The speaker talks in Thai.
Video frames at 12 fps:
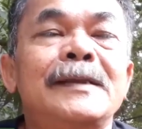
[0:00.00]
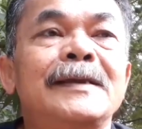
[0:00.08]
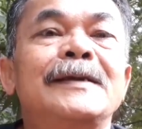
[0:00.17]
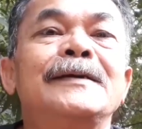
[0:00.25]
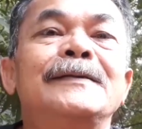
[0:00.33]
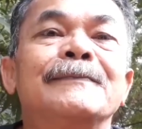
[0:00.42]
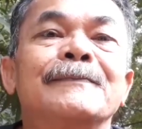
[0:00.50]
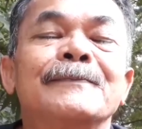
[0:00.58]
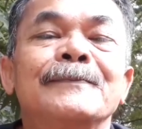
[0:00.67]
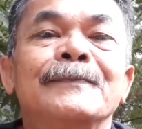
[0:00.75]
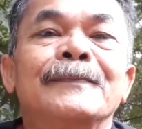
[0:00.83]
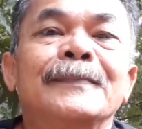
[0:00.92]
ดีขึ้น
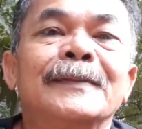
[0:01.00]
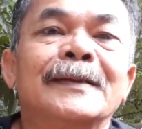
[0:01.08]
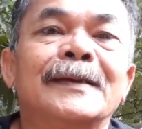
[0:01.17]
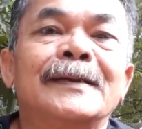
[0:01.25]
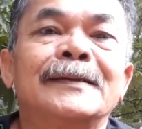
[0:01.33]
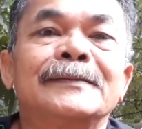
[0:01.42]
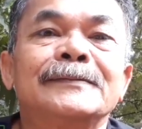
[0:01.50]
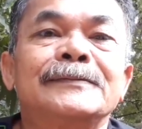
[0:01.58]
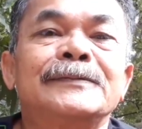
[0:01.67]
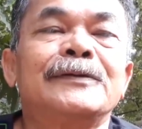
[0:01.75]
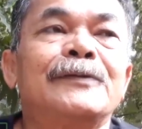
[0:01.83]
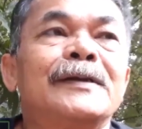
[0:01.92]

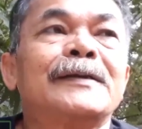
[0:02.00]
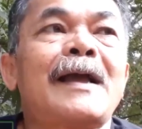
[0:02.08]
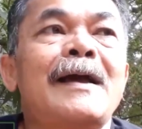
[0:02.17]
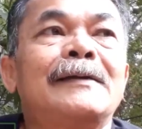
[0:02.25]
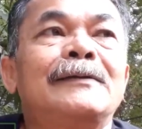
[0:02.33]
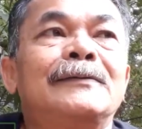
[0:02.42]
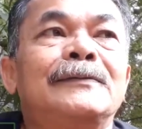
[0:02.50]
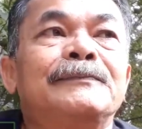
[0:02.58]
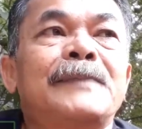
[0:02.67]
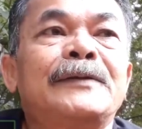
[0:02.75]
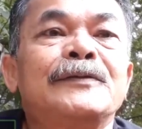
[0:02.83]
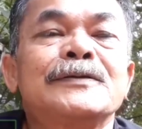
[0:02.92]
โดยการลงไป
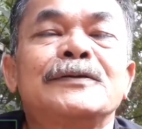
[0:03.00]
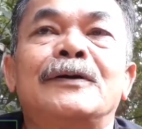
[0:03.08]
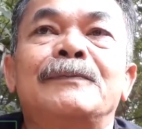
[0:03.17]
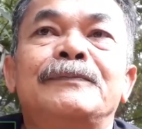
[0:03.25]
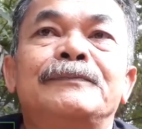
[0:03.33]
ทดสอบ